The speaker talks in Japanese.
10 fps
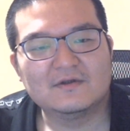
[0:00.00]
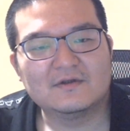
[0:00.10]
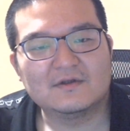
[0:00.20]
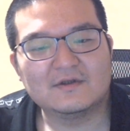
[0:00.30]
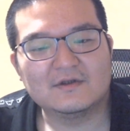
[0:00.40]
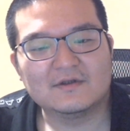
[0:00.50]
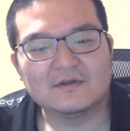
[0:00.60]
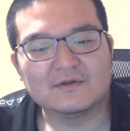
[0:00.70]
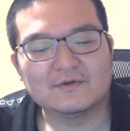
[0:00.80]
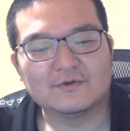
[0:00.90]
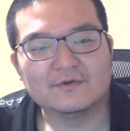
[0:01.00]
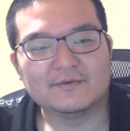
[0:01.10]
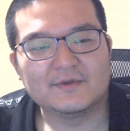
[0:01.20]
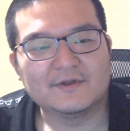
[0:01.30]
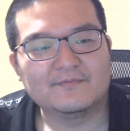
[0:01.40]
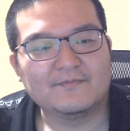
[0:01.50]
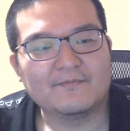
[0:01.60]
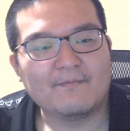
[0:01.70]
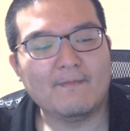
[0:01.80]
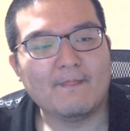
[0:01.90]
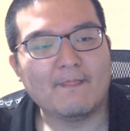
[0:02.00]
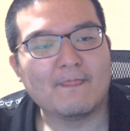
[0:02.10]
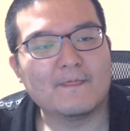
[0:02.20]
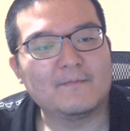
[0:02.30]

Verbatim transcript: で、えー、土曜日、うん、